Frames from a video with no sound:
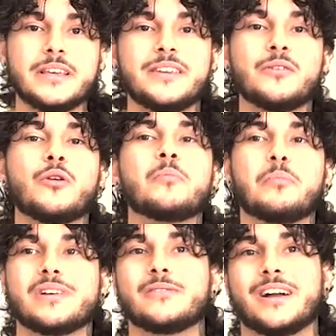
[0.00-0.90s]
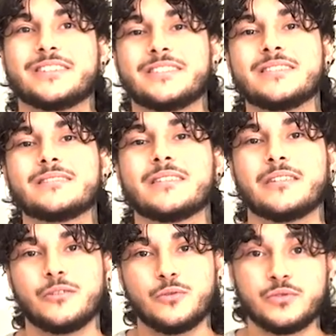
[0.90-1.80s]
e eu, como paleoartista,
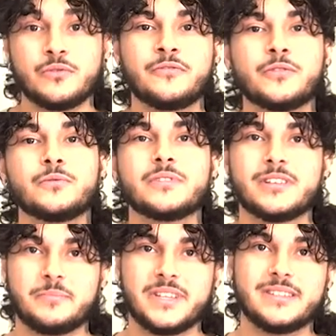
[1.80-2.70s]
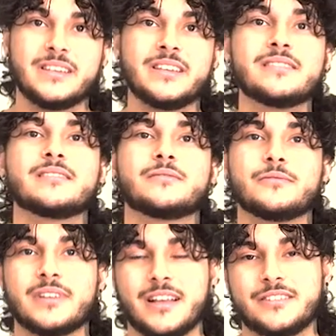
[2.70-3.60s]
eu usufruo das pesquisas,
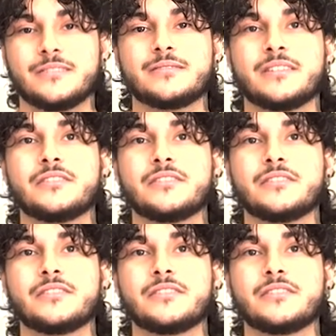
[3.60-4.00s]
dos artigos